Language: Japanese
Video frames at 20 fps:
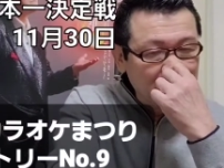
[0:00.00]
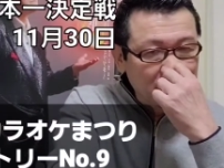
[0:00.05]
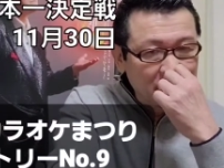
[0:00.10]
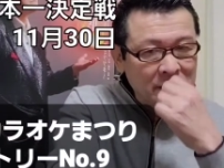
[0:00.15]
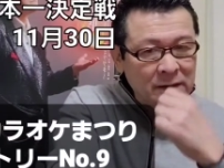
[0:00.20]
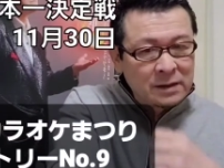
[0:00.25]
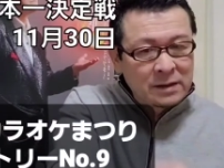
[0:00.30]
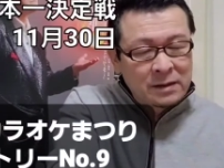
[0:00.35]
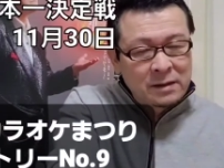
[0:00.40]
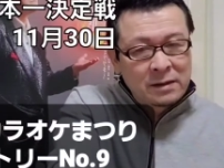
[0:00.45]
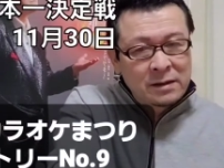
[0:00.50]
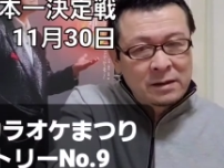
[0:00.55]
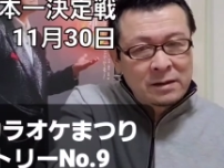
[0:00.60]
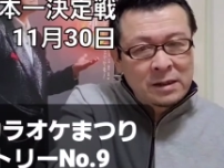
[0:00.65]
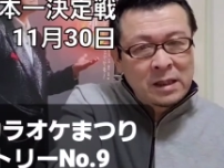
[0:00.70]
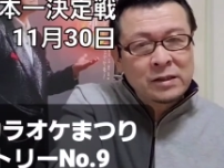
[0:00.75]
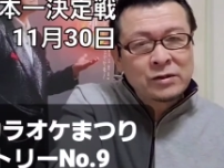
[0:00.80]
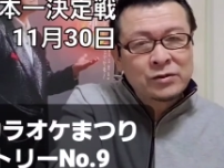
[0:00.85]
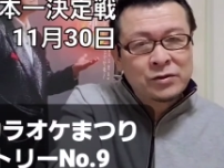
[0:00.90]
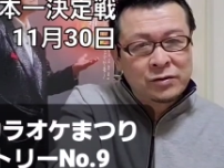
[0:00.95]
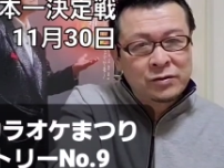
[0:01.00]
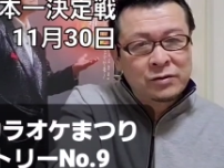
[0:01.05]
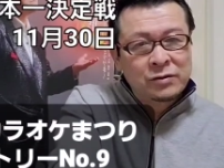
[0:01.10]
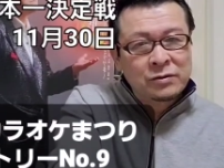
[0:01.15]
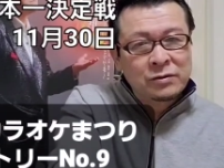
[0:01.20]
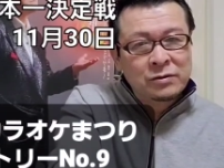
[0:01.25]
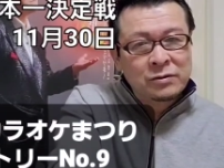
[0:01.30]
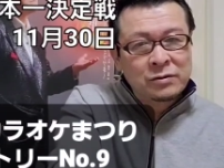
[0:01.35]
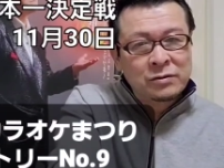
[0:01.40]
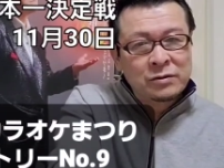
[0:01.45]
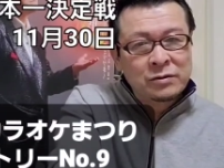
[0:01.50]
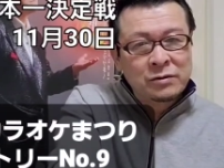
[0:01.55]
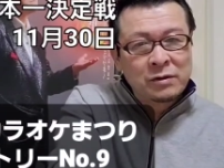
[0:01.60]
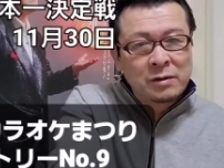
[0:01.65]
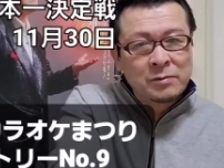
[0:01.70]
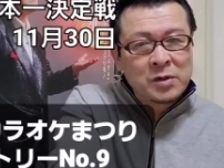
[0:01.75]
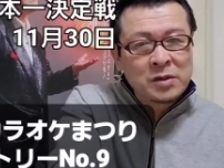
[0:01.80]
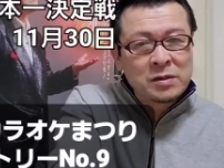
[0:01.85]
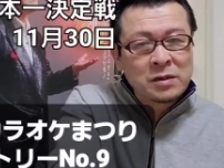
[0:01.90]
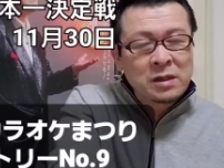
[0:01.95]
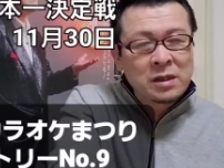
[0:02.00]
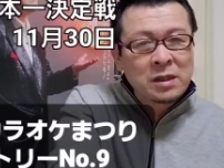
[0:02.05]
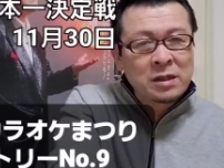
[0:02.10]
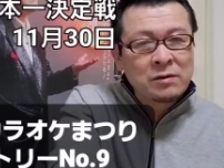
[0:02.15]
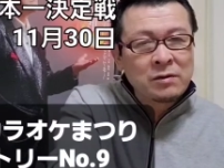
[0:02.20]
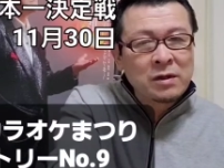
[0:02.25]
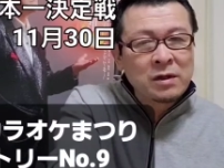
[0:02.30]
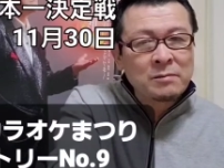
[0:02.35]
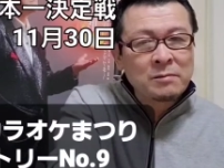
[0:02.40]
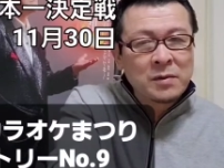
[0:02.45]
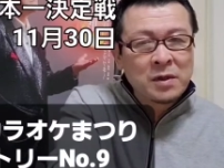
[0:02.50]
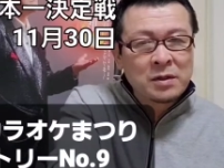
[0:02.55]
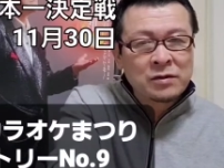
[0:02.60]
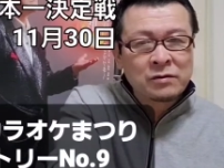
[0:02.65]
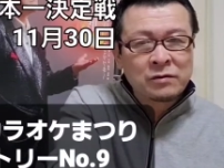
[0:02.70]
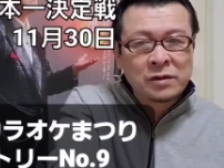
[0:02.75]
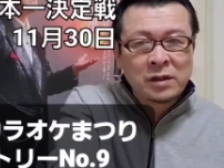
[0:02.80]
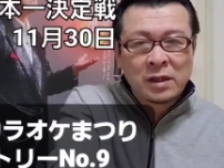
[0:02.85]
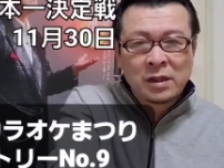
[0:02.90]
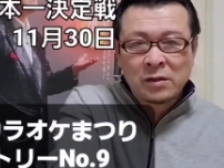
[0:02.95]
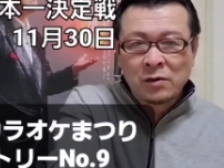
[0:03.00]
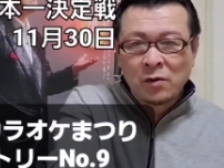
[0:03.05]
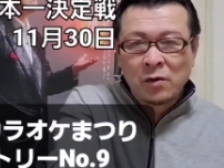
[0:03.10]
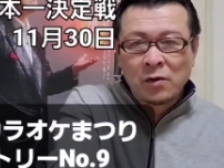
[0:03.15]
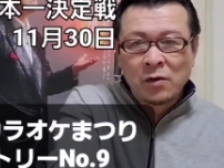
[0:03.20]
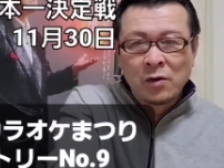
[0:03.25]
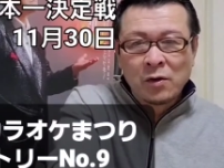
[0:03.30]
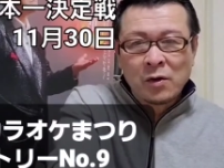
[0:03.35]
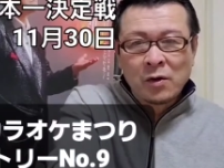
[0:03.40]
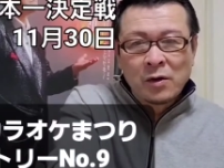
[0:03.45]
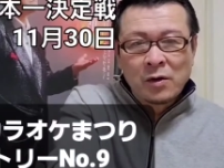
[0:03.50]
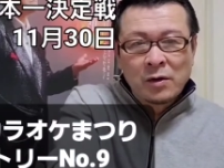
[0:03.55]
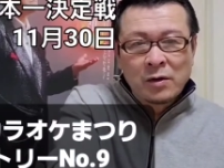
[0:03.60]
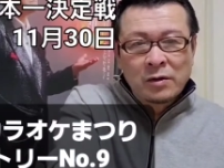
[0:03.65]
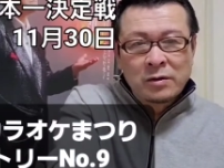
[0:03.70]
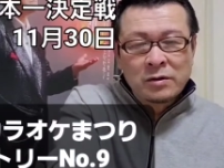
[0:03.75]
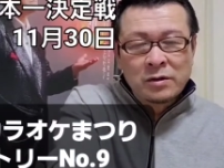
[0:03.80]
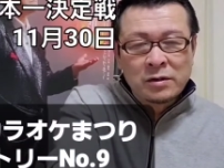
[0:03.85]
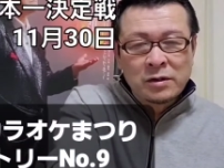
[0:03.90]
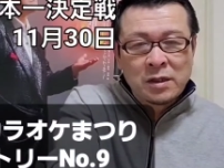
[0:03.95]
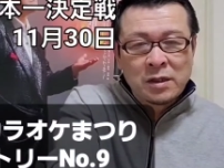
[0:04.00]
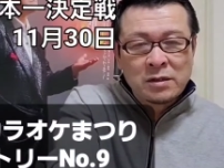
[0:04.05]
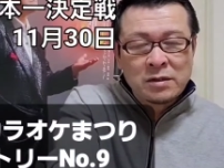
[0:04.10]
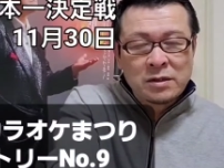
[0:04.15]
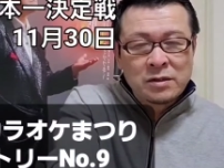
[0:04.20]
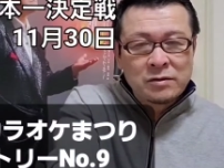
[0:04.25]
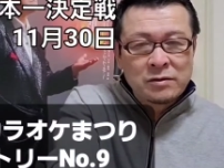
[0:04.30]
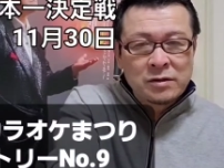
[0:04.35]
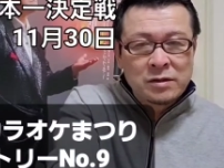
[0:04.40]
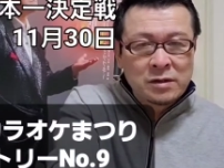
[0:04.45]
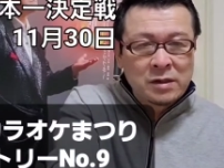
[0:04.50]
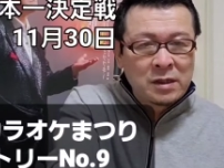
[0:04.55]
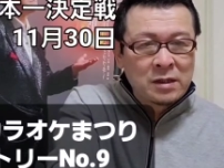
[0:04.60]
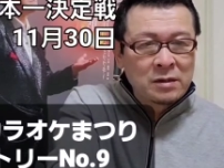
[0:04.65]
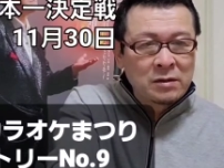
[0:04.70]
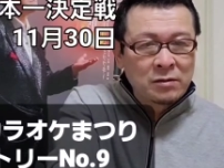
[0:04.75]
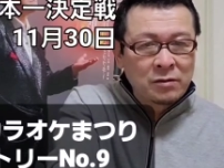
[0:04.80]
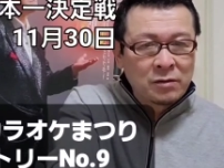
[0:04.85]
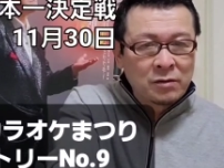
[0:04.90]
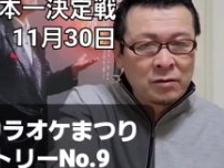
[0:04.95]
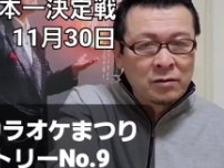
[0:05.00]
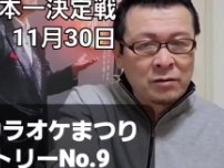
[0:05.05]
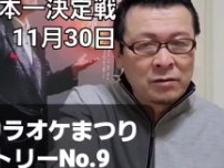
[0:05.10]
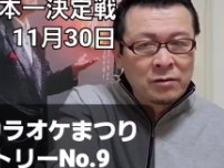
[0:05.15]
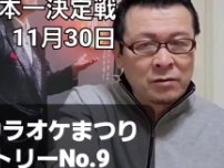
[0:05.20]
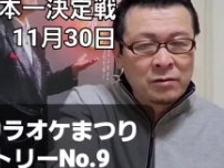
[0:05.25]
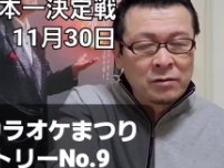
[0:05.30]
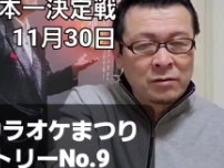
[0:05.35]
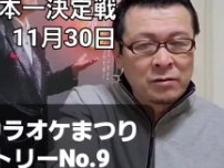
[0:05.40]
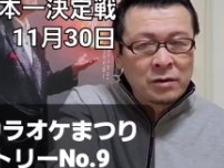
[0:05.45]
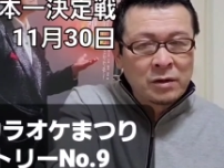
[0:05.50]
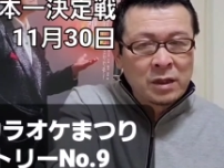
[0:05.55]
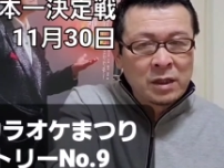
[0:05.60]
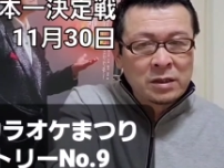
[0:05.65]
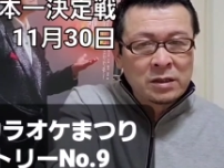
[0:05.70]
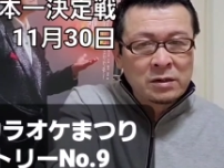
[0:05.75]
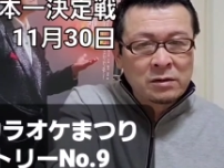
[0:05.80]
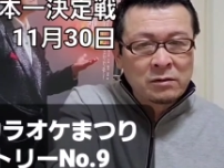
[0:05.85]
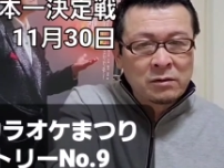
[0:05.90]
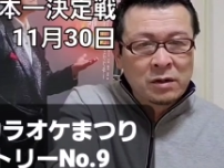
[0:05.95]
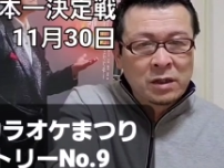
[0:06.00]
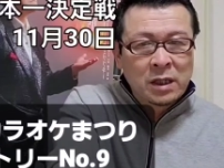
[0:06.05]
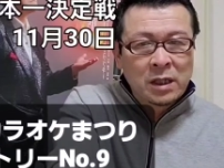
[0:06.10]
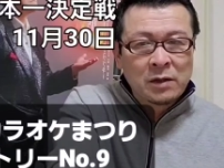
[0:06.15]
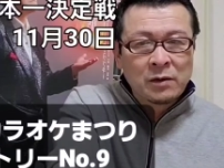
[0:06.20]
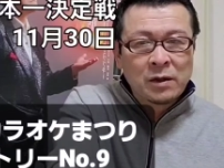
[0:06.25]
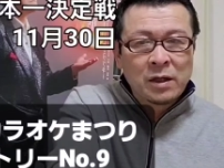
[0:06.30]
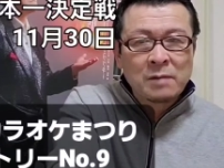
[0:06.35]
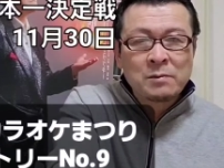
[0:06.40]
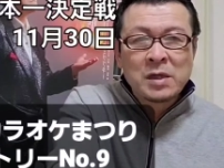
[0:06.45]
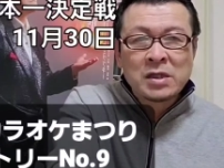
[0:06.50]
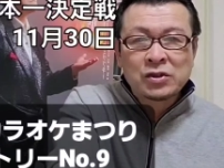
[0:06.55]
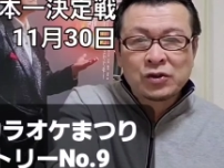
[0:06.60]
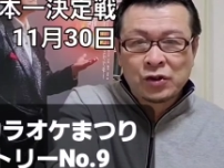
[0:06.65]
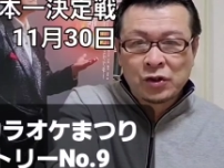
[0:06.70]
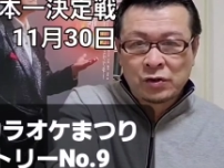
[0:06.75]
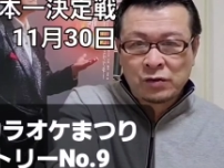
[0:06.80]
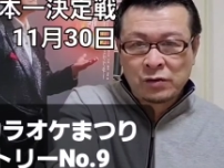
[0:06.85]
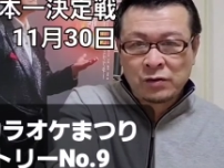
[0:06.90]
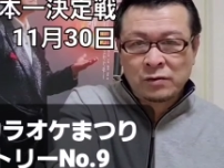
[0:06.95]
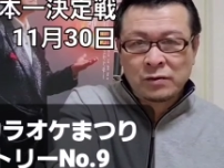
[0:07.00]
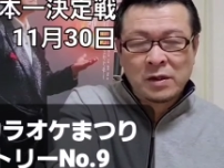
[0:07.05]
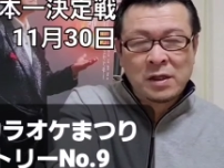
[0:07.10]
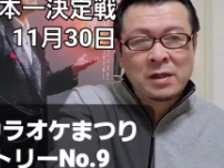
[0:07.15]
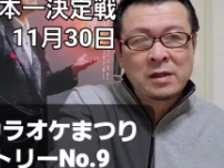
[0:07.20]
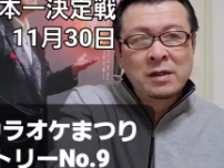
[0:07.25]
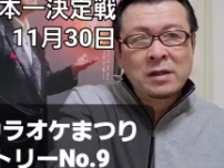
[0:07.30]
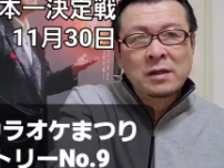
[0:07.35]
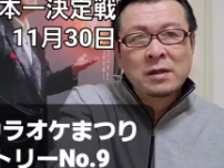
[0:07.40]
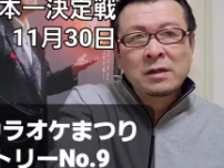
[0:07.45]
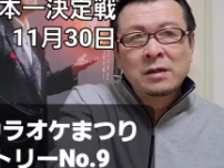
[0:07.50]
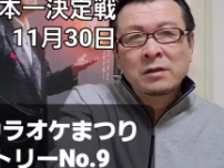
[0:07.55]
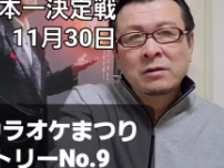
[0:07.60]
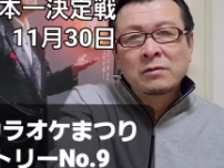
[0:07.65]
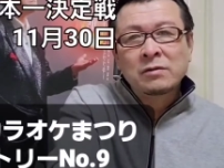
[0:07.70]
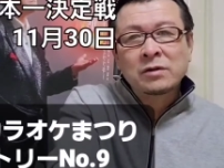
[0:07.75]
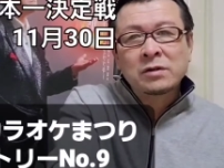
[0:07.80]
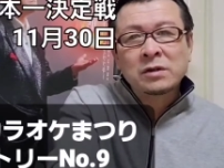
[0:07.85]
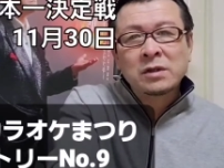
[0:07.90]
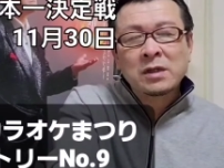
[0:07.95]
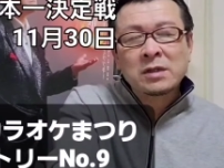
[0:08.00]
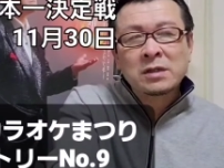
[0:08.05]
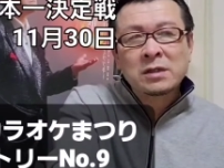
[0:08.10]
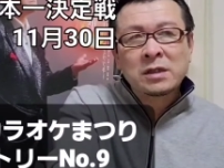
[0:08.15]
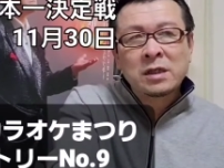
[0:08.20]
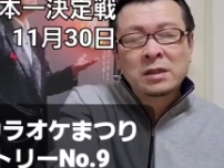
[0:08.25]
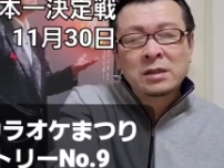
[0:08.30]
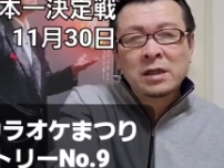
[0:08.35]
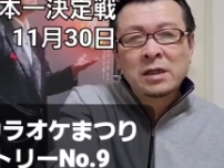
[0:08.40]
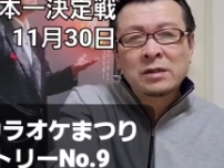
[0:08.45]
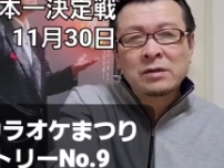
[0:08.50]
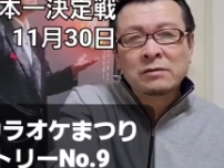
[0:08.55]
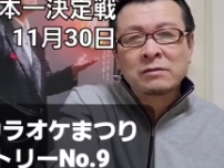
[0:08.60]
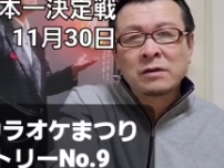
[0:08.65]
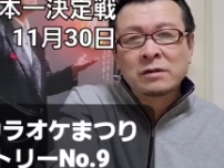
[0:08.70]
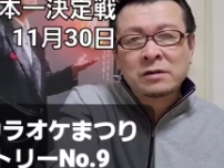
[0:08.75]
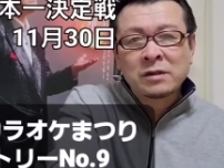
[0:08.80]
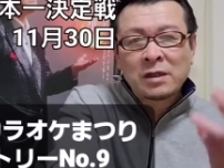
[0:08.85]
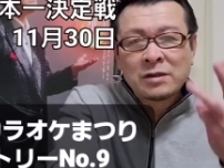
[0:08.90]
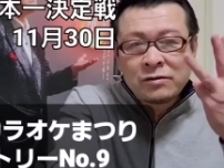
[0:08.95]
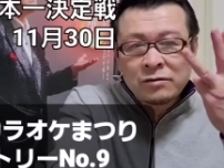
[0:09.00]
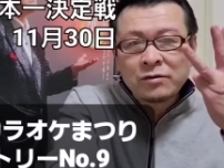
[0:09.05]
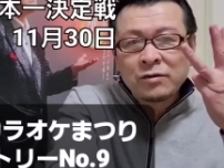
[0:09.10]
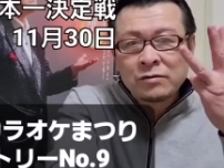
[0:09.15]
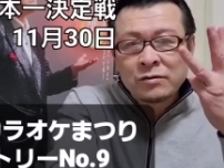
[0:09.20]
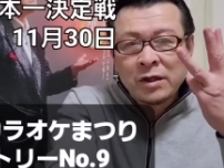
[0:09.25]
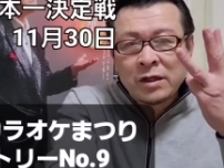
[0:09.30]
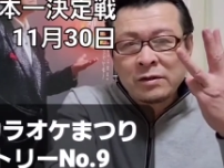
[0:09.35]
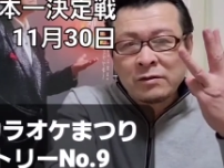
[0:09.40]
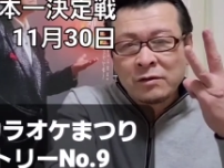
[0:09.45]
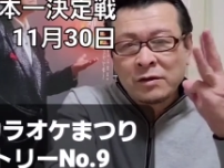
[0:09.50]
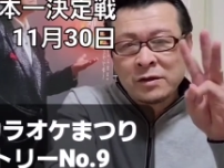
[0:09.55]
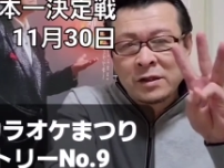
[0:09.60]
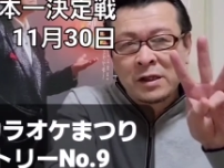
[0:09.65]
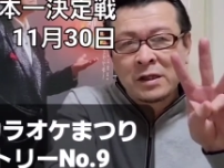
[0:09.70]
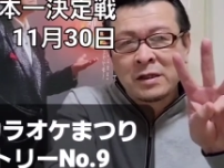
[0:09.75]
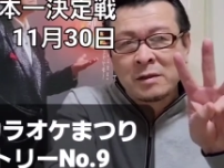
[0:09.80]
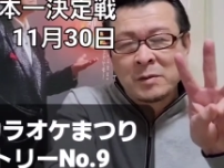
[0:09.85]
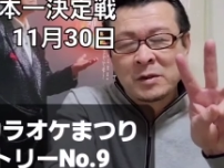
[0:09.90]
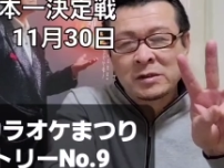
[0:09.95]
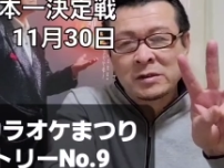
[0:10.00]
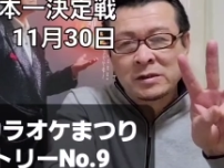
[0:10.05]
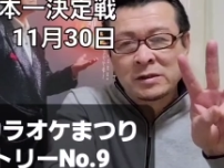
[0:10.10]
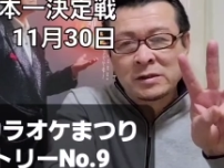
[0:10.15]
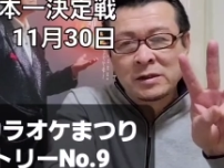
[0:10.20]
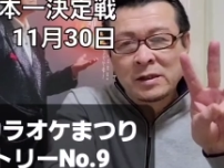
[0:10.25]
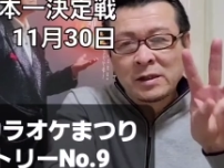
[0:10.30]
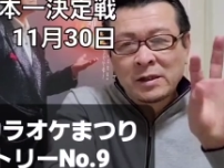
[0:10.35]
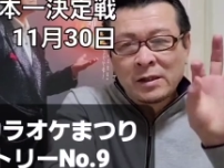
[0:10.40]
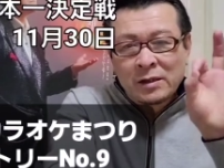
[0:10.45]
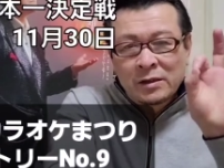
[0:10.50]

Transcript: えー、NAC、日本アマチュア歌謡連盟主催の2021年度秋のカラオケ祭りというね、こちらに課題曲が30曲エントリーされてます。